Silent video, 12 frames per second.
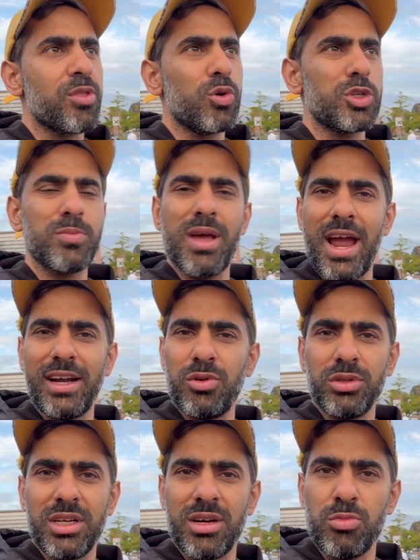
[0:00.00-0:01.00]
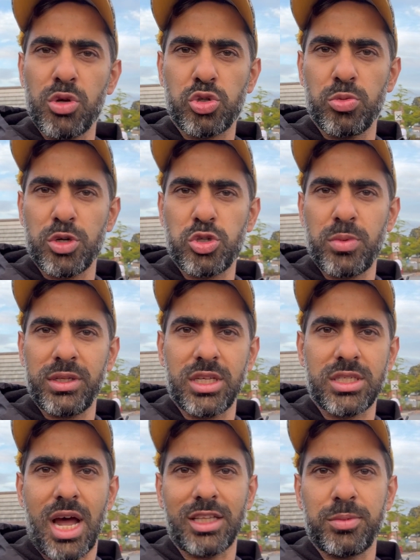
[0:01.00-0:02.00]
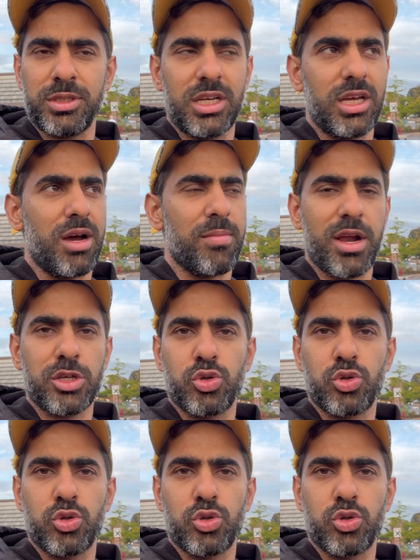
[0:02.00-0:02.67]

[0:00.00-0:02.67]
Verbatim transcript: उसमें आई डोंट थिंक हम लोग सुबह सुबह इतना सात बजे हमारा